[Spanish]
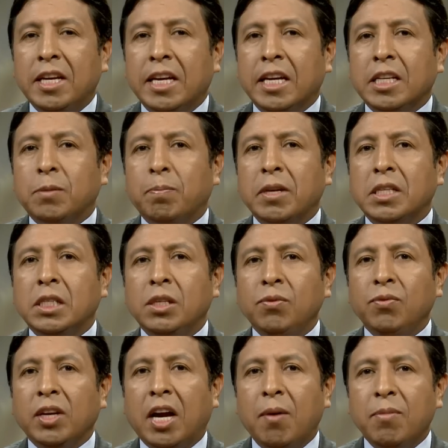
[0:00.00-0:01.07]

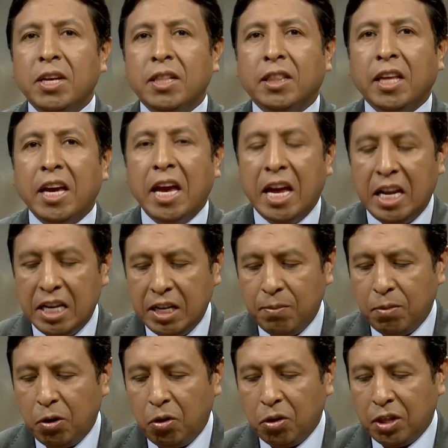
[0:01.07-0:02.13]
específicamente el
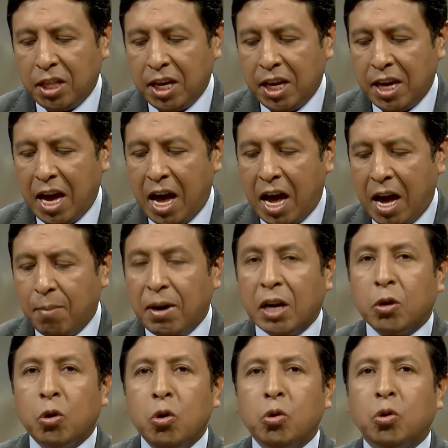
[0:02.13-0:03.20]
libro de
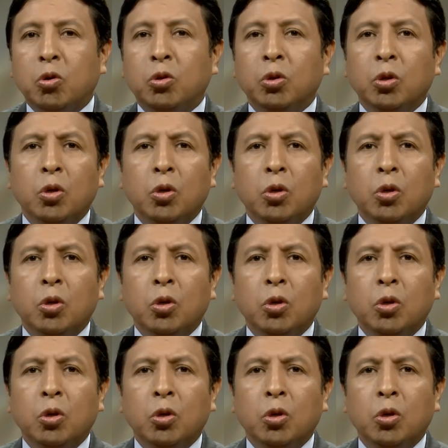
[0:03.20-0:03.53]
Habacuc,